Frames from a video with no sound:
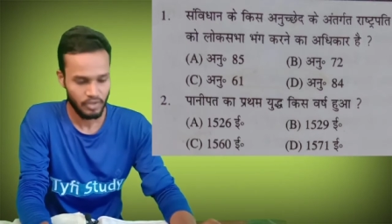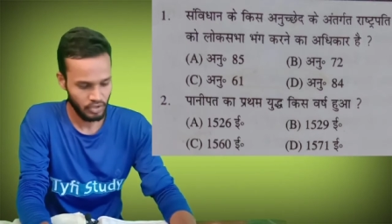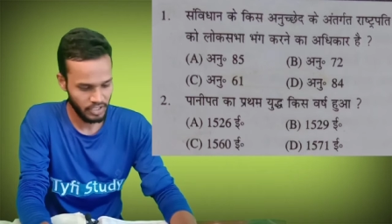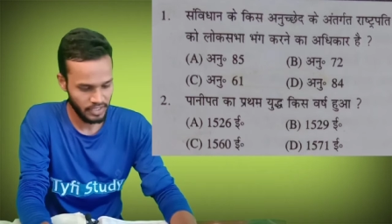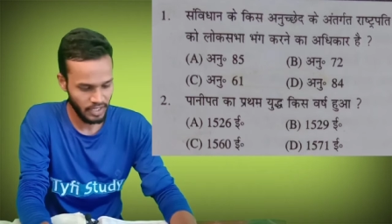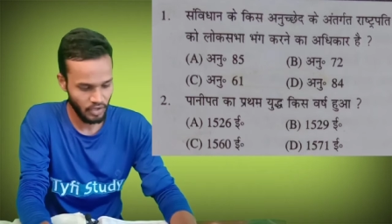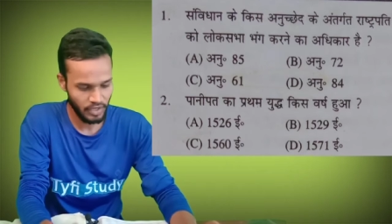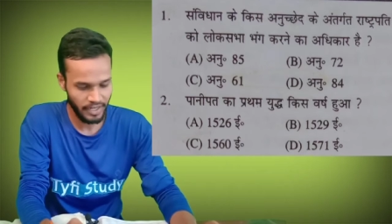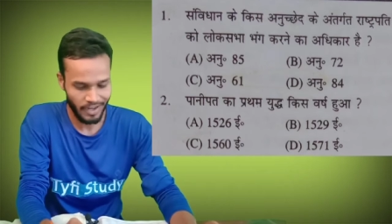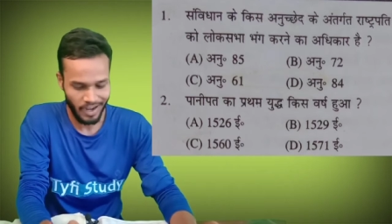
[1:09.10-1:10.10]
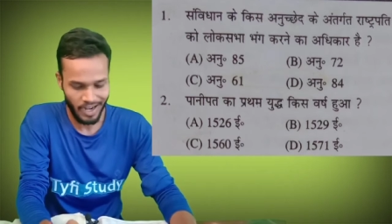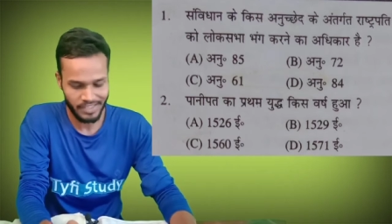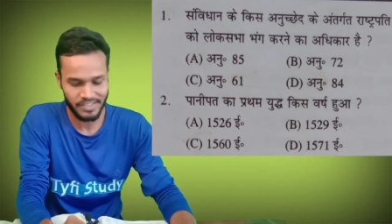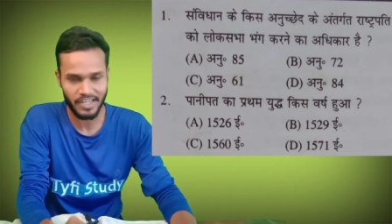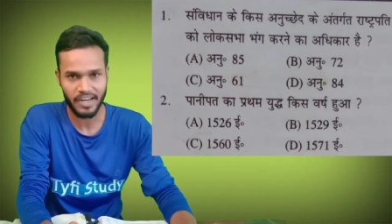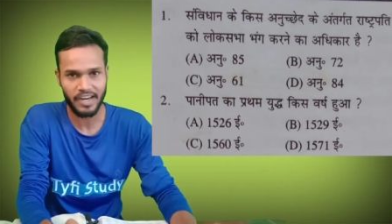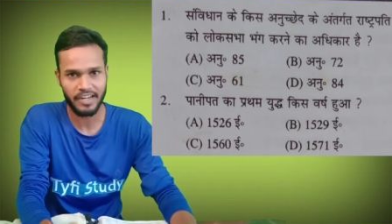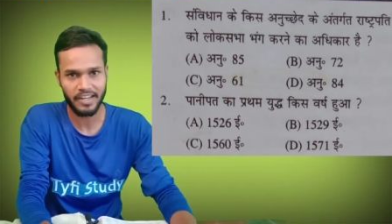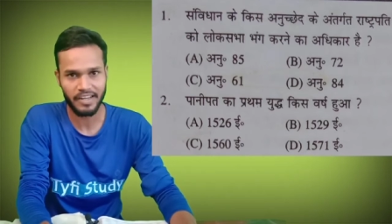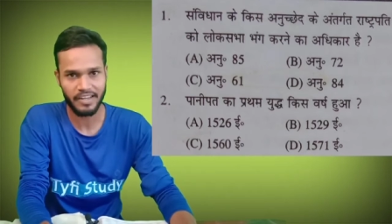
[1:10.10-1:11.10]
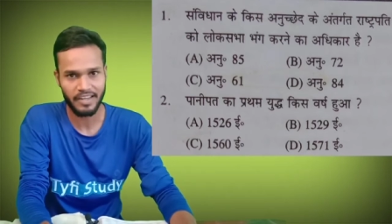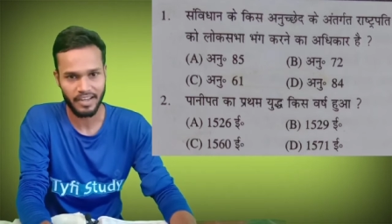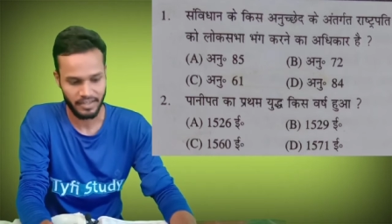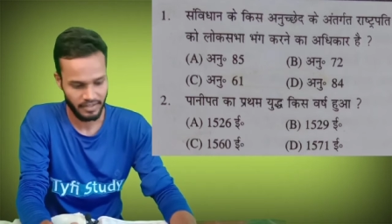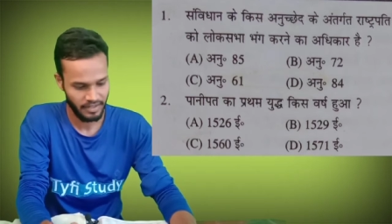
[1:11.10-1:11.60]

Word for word: तो जितने लोगों ने आंसर ए टिक किया है